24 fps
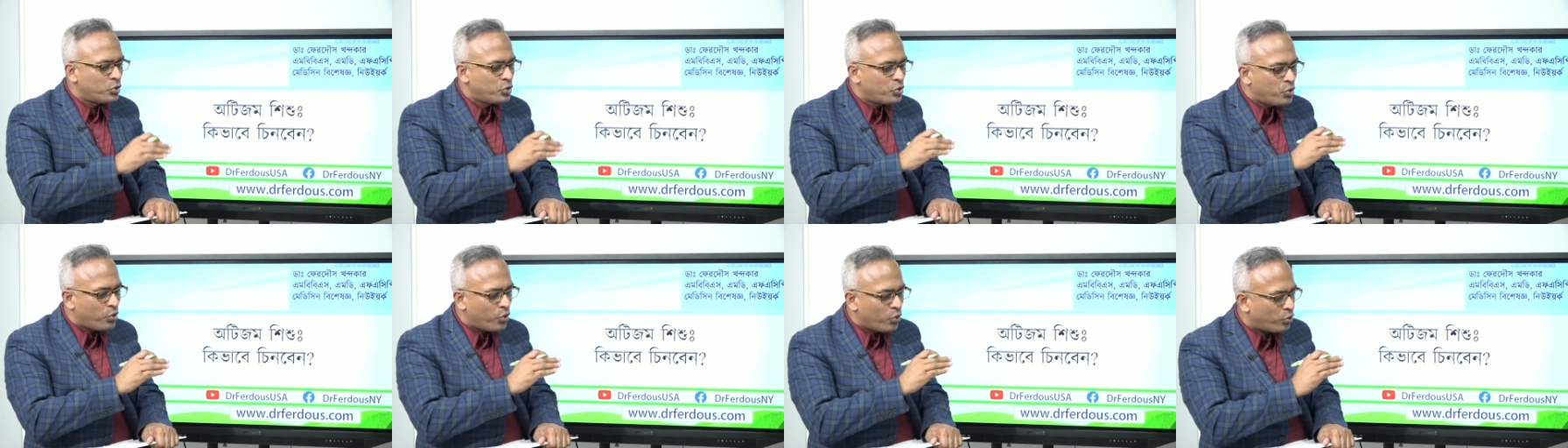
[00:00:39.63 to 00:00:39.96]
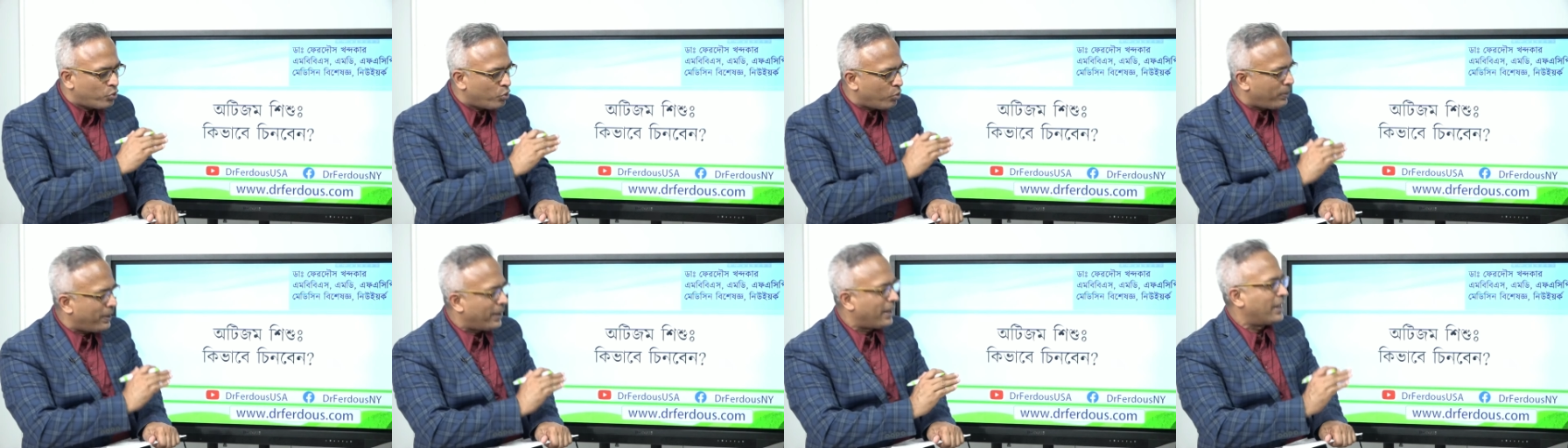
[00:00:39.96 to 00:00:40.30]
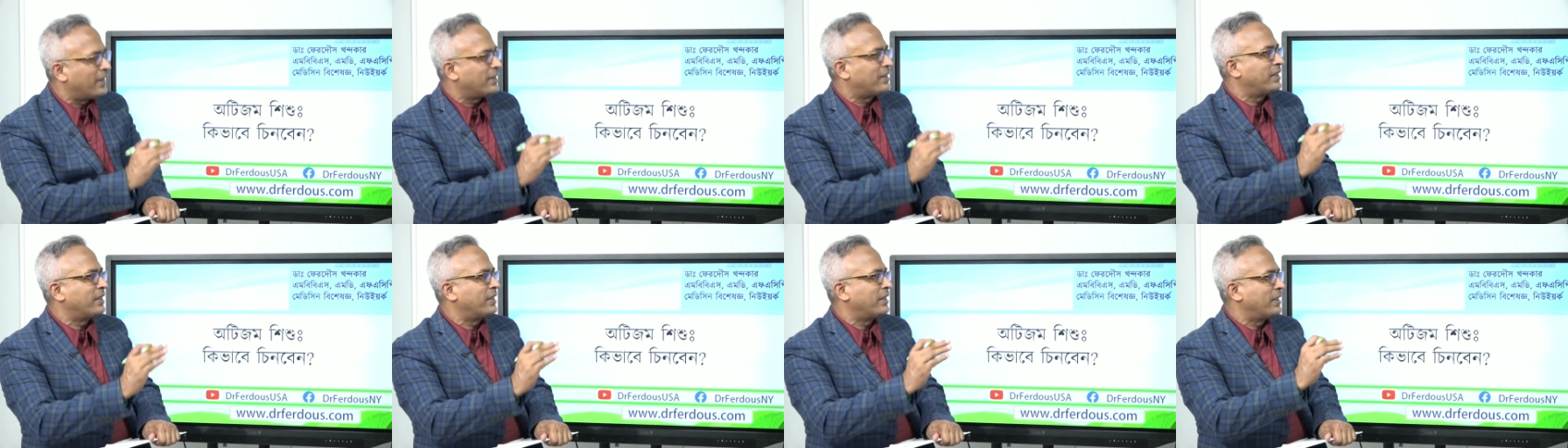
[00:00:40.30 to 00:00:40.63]

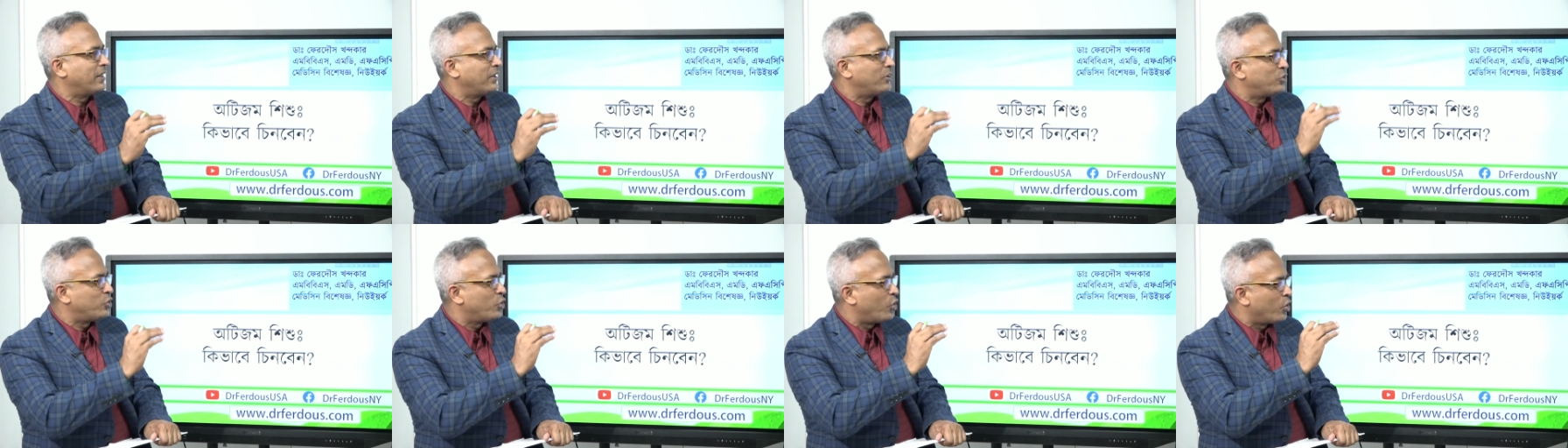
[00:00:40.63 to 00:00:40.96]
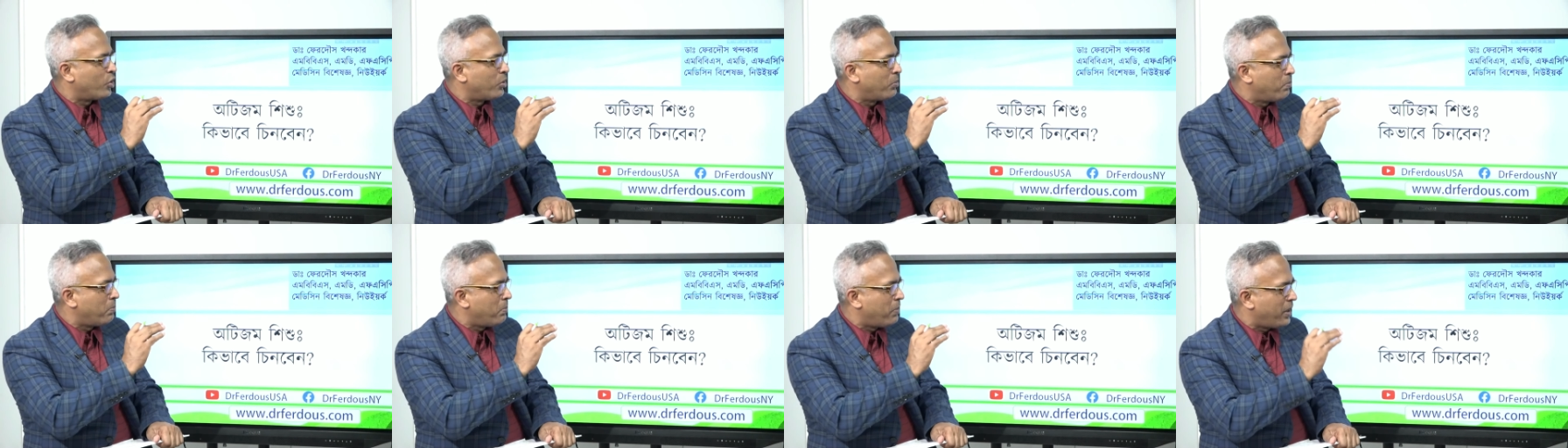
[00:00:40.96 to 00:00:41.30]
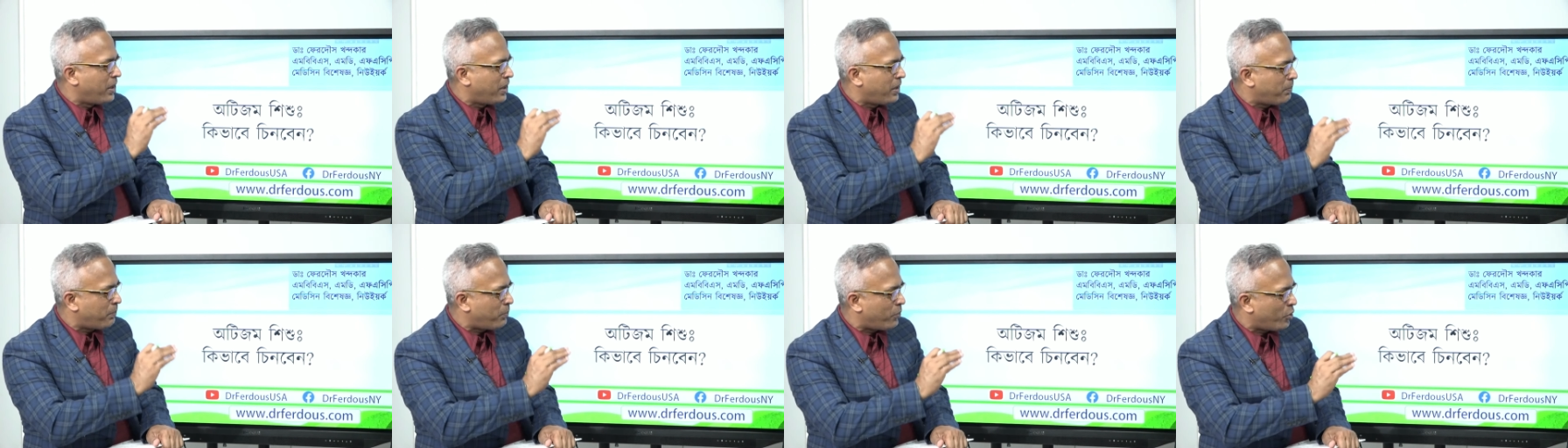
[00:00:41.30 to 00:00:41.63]
ছোটবেলা থেকে
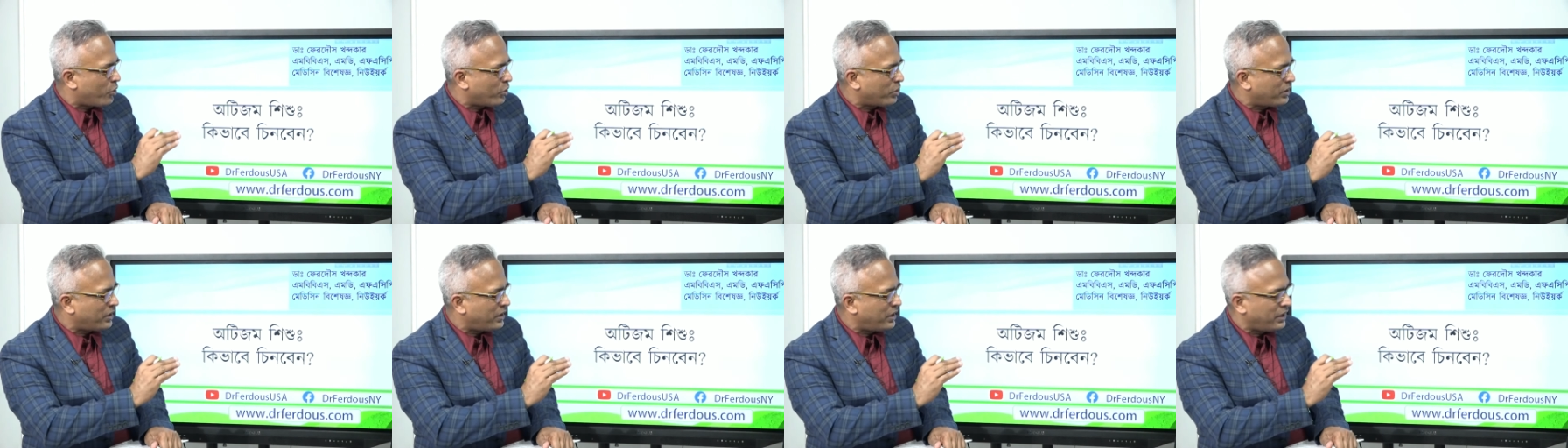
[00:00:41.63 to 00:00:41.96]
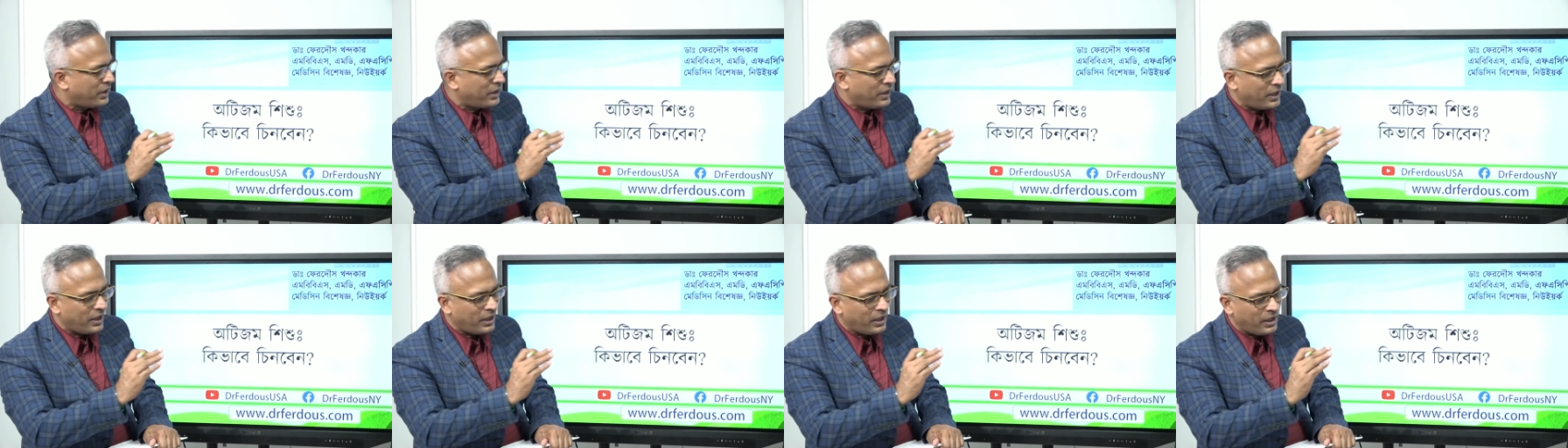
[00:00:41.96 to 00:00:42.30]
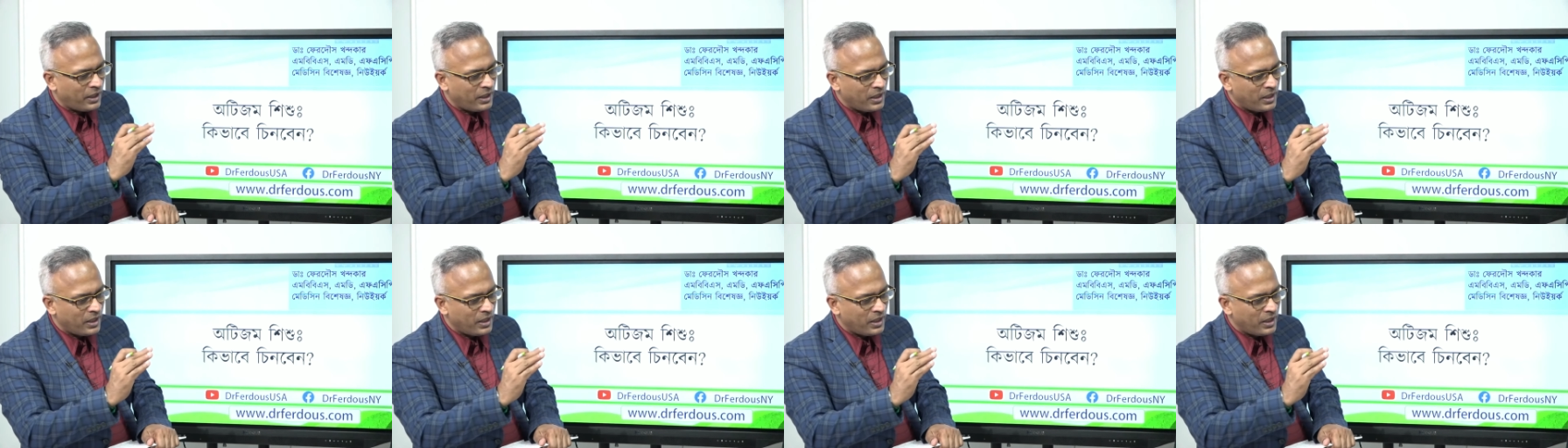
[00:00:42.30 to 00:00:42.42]
জন্মের পর থেকে